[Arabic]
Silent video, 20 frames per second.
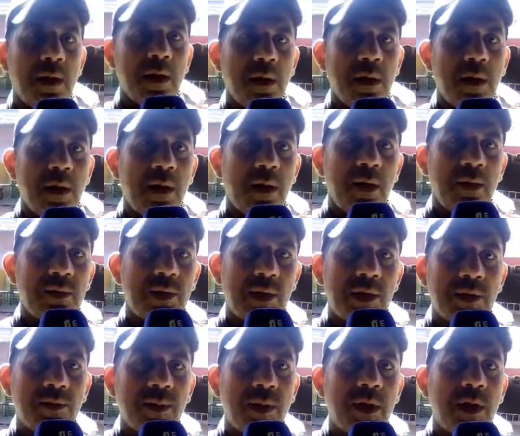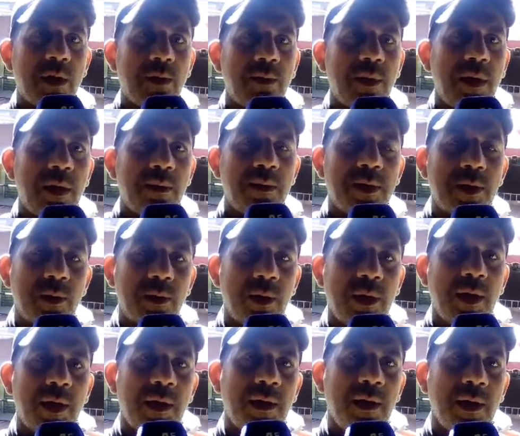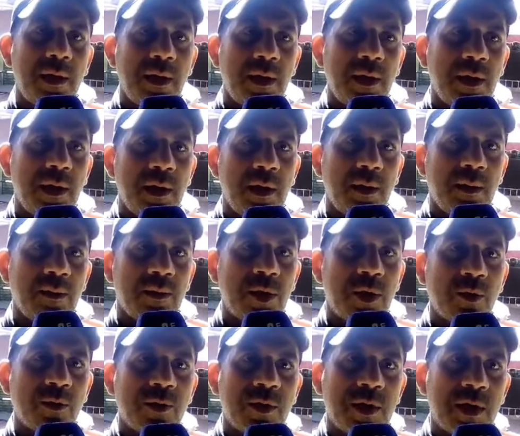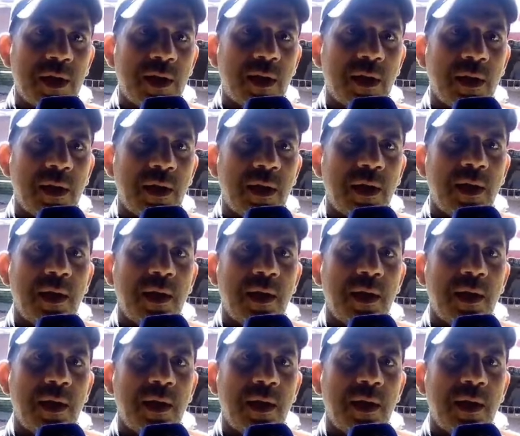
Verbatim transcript: أه تنتمناو من المسؤولين يمشيو في السير آه،